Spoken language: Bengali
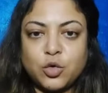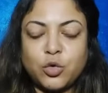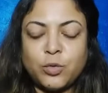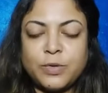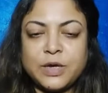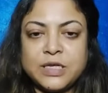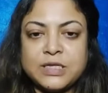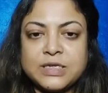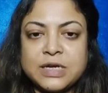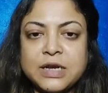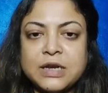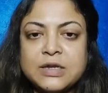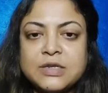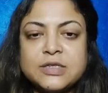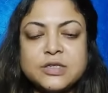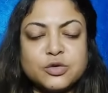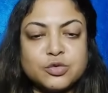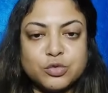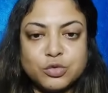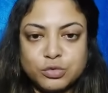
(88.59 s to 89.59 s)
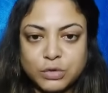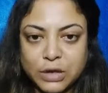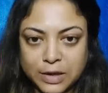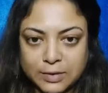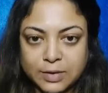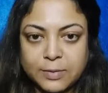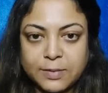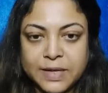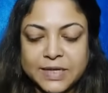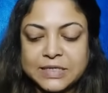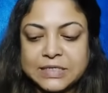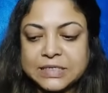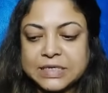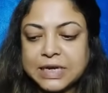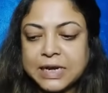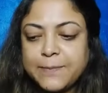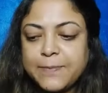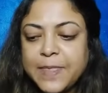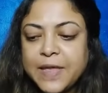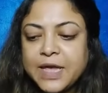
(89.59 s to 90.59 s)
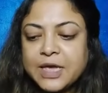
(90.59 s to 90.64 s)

অভিযান যেটুকু দেখতে পাচ্ছিলাম